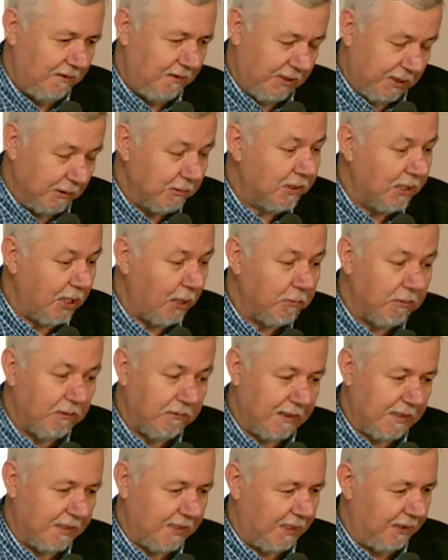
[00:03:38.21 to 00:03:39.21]
czym chciałbym
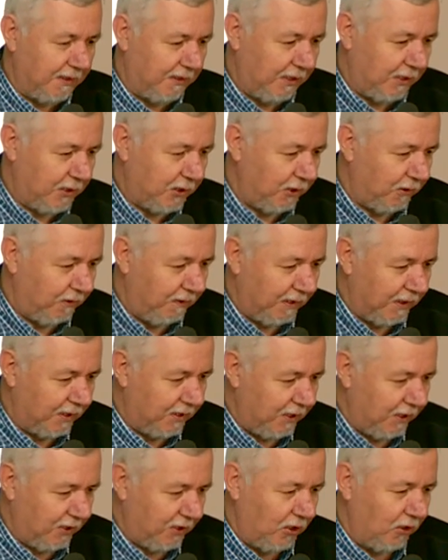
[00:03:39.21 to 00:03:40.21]
Was
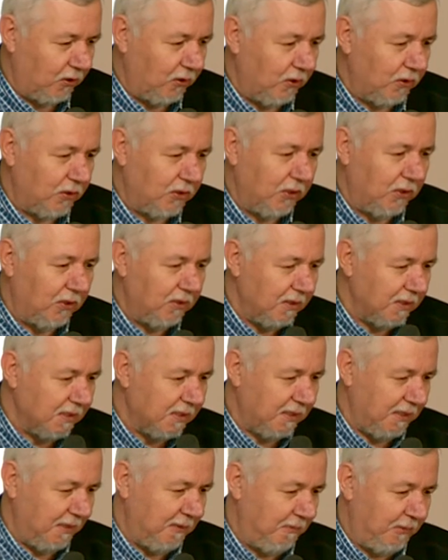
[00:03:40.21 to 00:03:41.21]
zainteresować, jeśli chodzi o
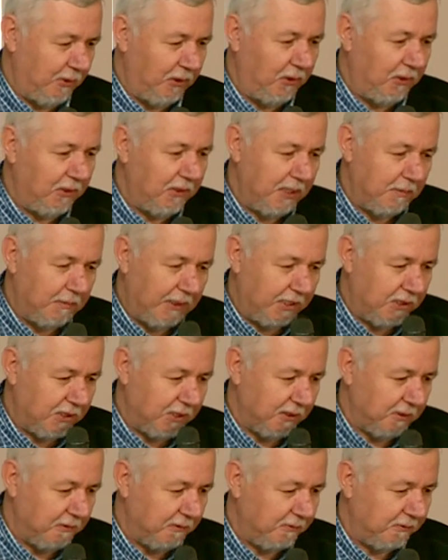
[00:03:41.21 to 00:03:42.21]
list do
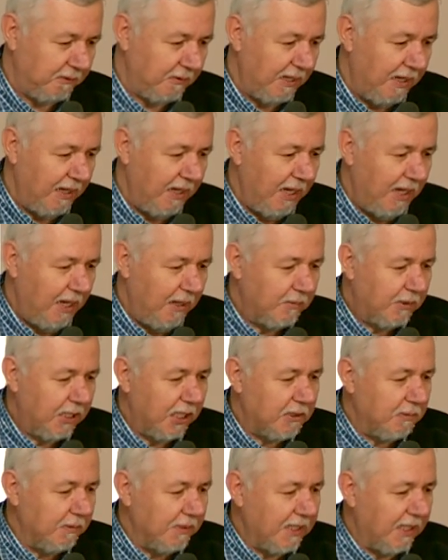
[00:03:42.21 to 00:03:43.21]
Hebrajczyków.
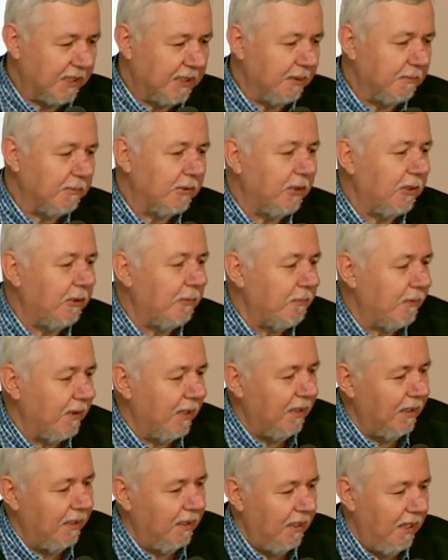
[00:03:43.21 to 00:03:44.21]
Przejdźmy zatem do
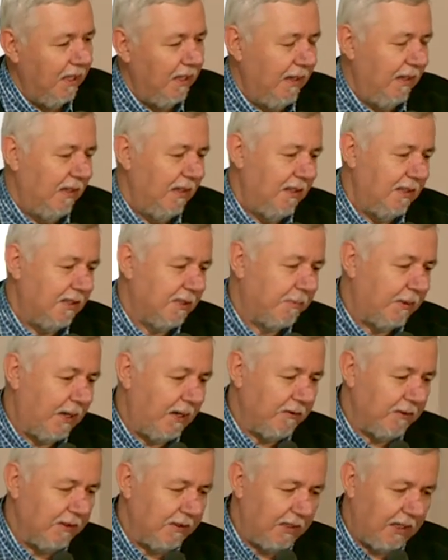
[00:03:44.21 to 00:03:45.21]

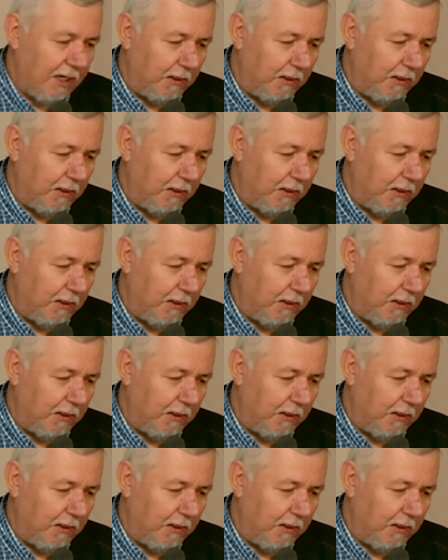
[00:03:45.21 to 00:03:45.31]
sprawy